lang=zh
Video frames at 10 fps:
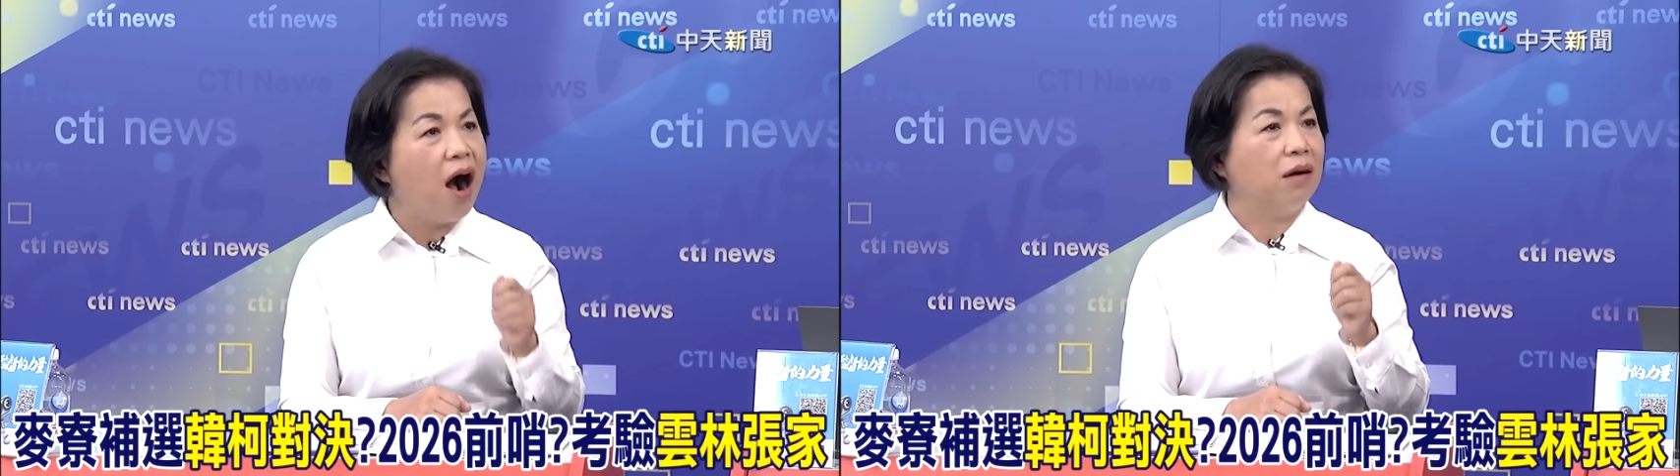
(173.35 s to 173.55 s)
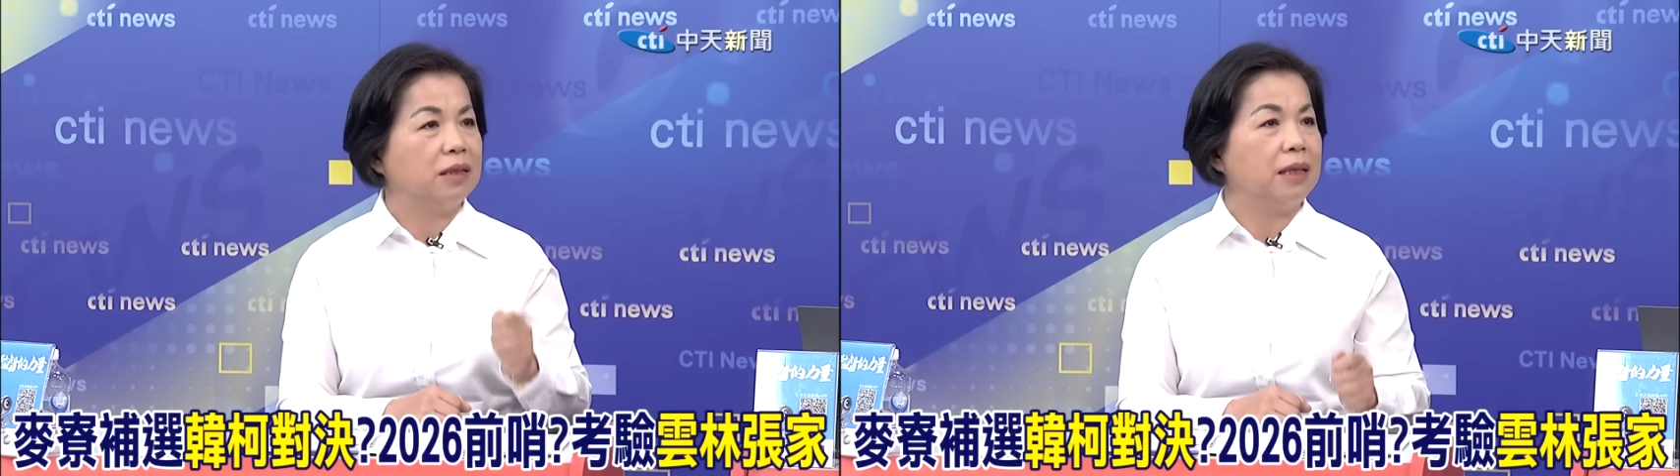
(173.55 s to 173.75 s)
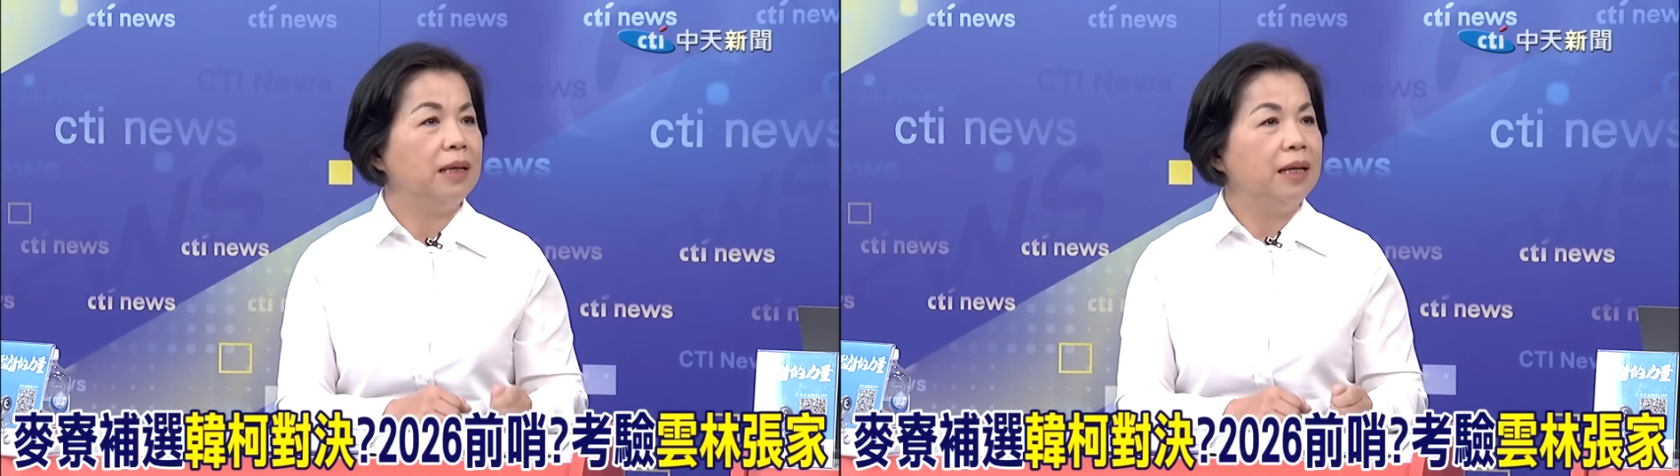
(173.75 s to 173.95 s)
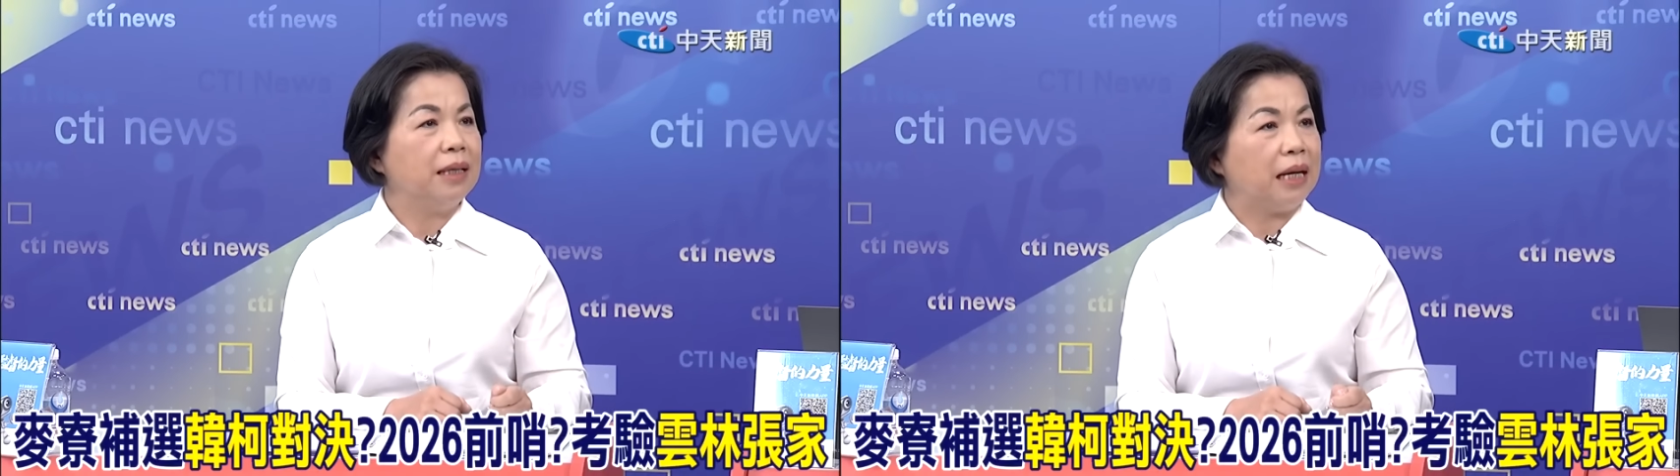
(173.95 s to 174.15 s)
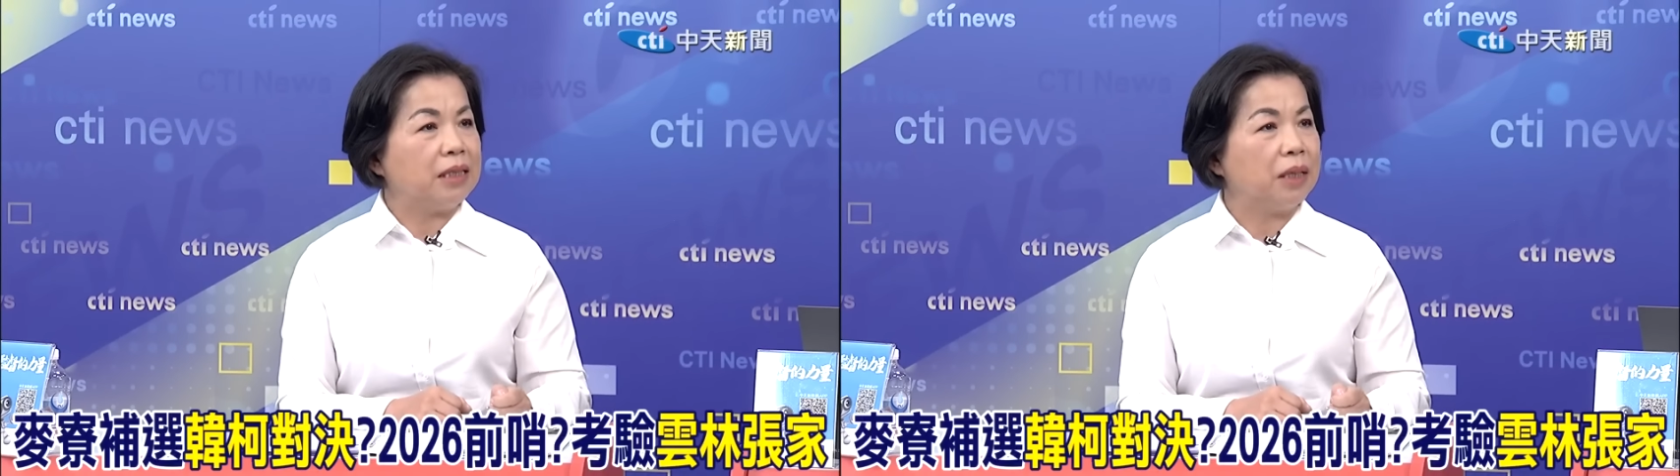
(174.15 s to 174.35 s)
好的
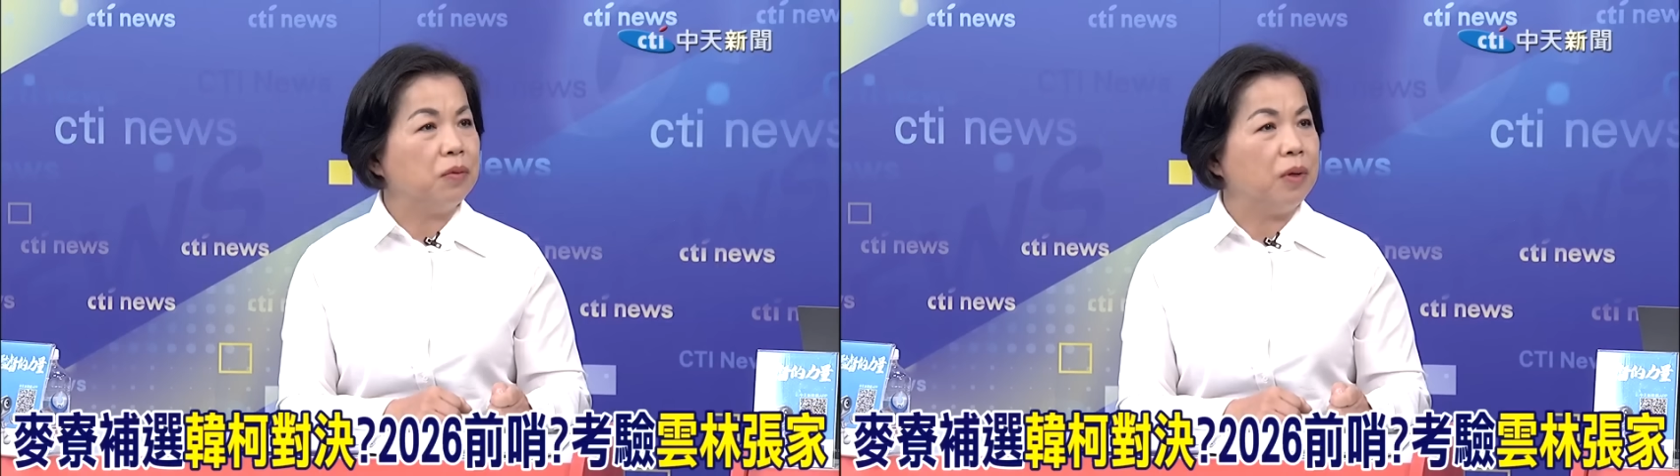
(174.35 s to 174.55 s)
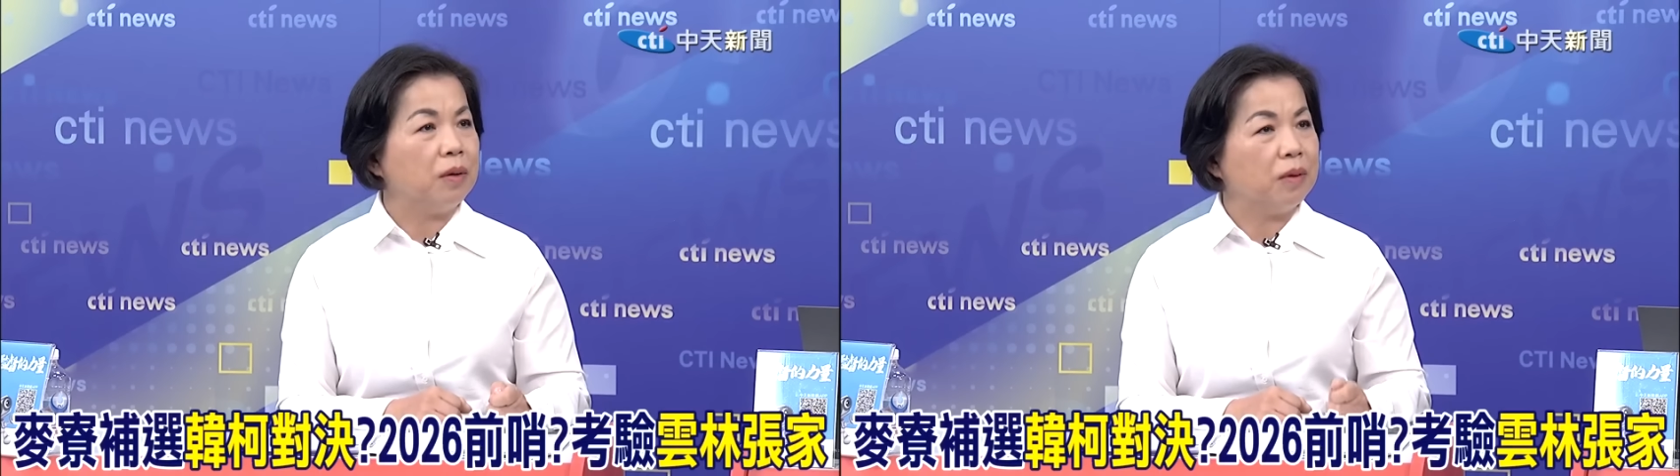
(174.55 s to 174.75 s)
来生活？